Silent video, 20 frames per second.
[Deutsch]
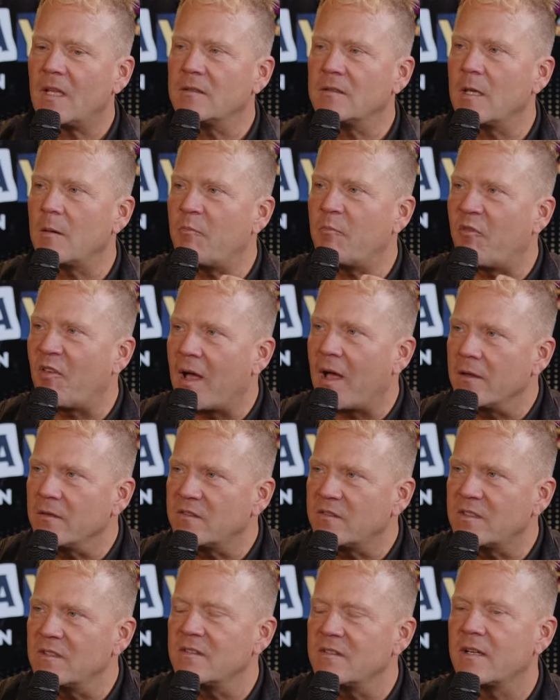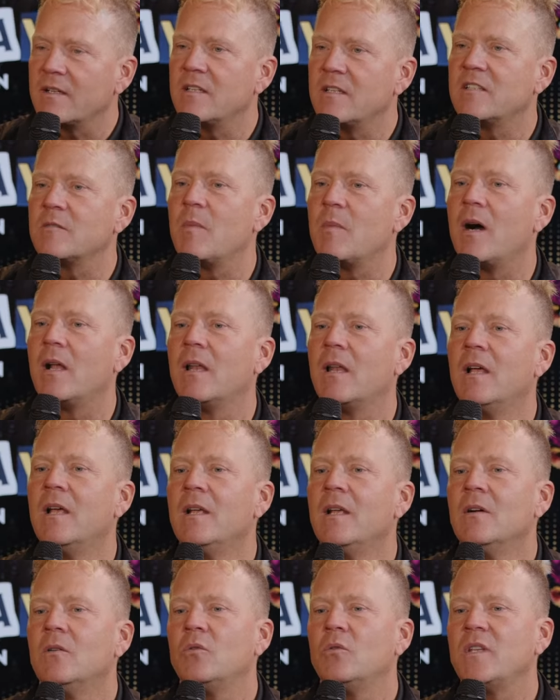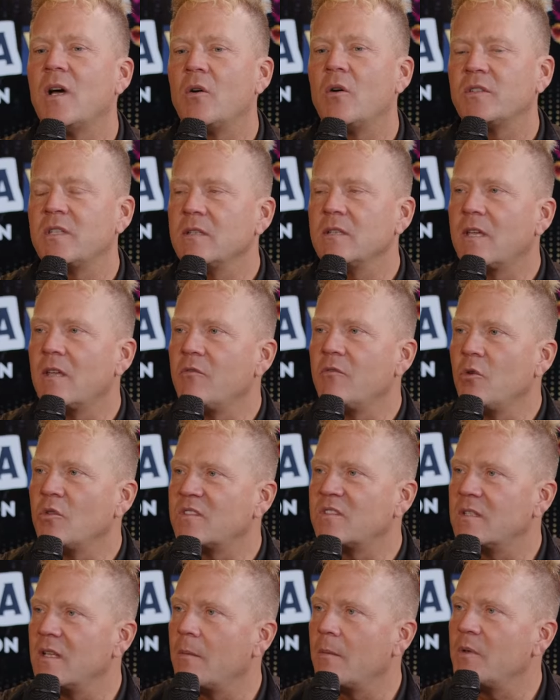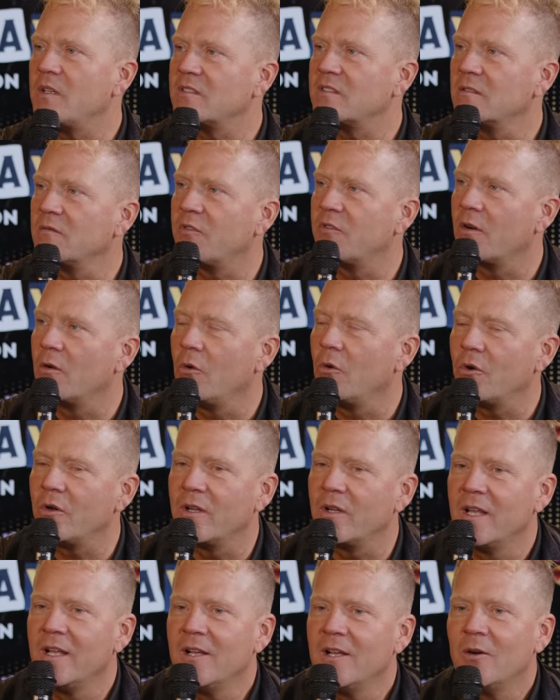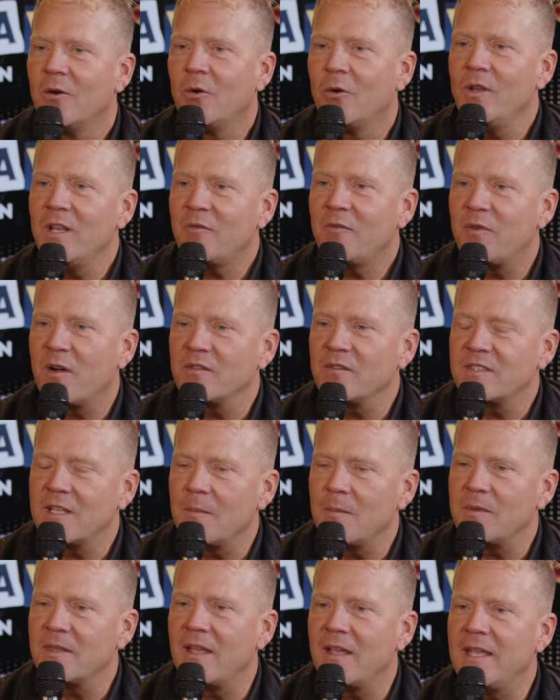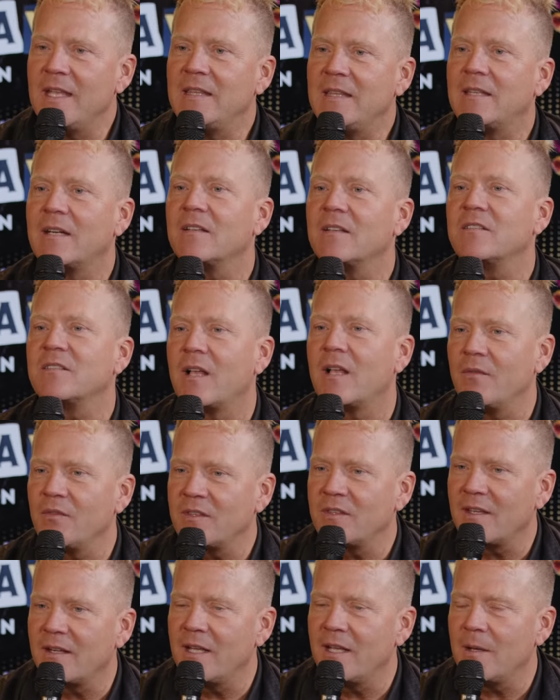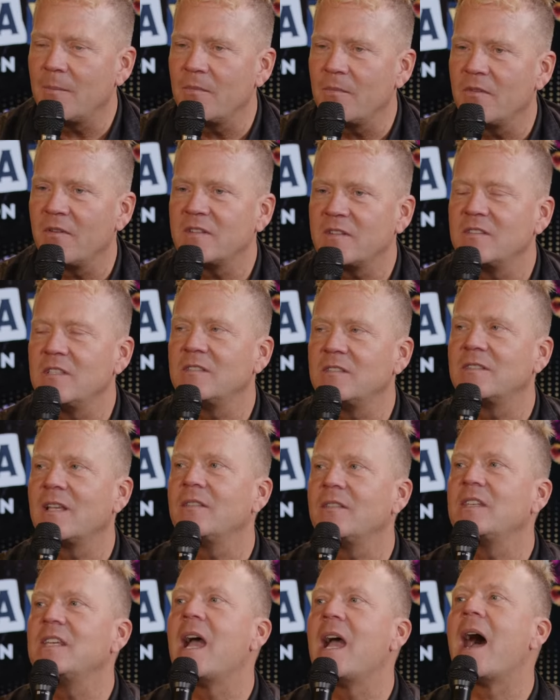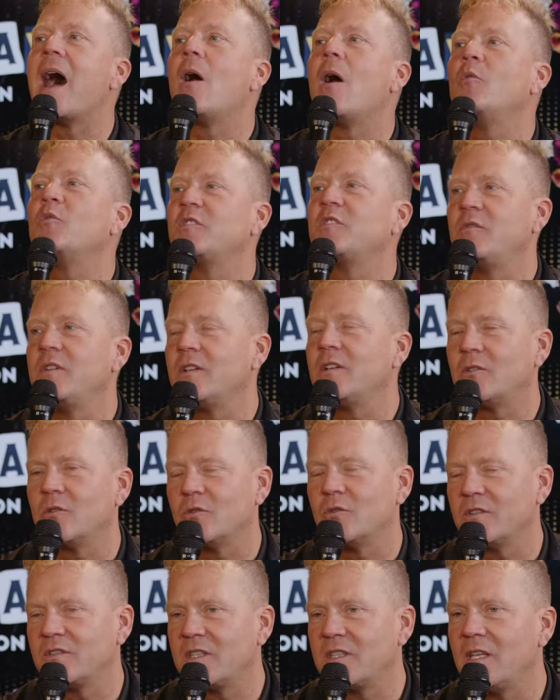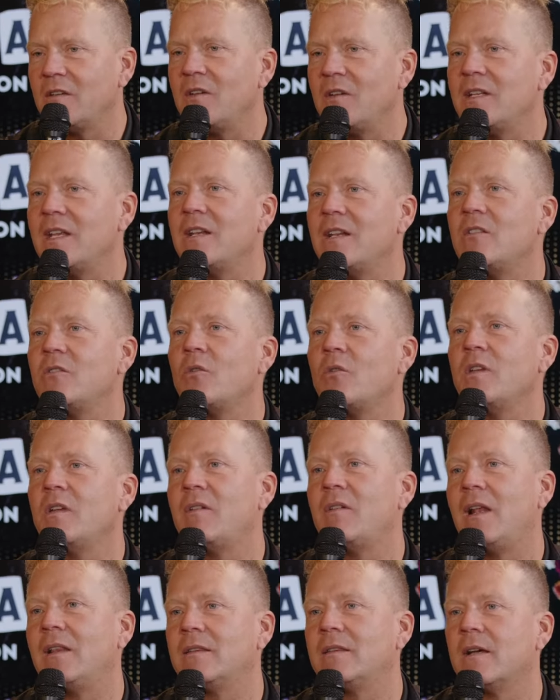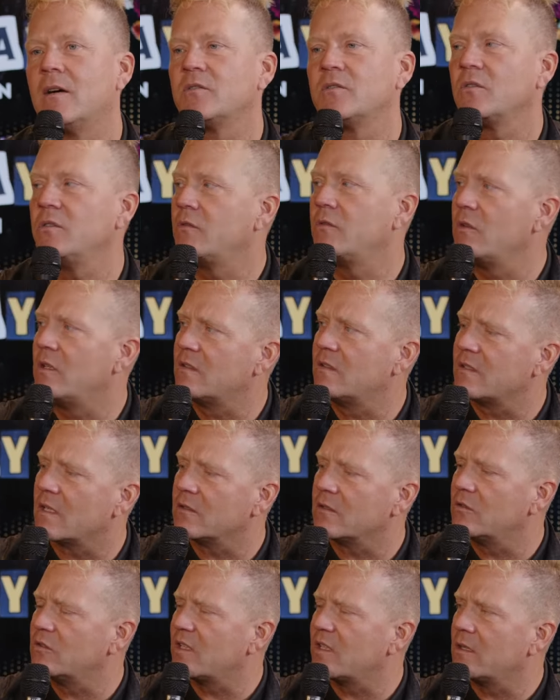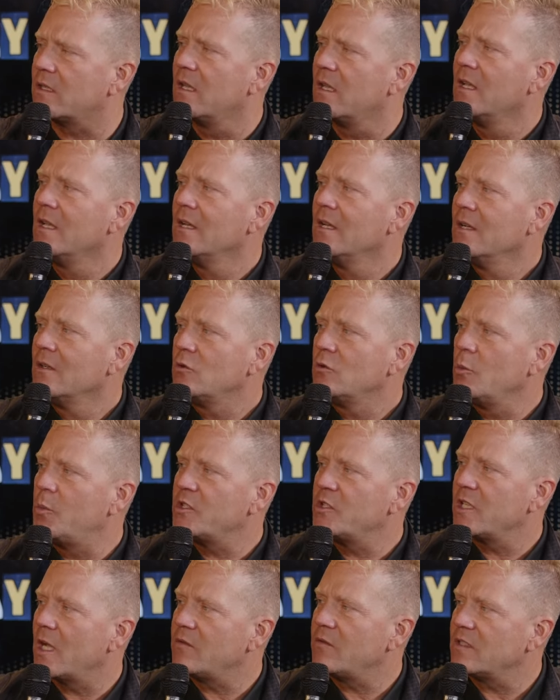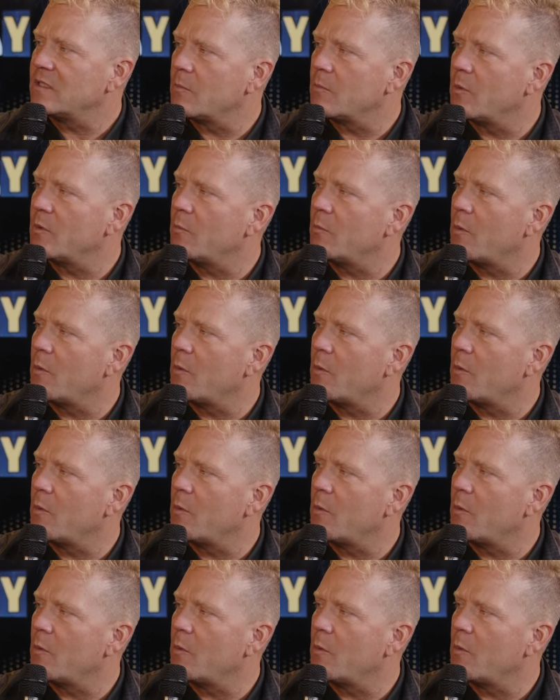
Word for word: der Pflanzen, sage ich mal, und auch den Gewürzen ein mhm. bisschen verloren. Und ich fand es eben interessant dann eben, was ist dann die Auswirkung? Es ging wie eine neue Welt aus. Und ich würde sagen, Susanne, du beschäftigst im